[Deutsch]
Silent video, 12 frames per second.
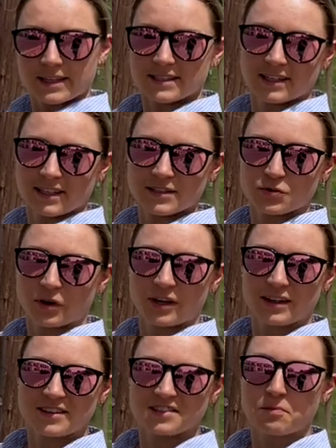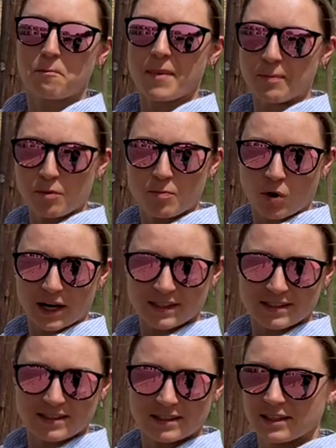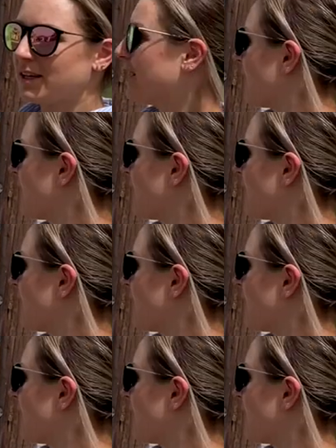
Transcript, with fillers: seht ihr ein sogenanntes Mapboard. Die sind hier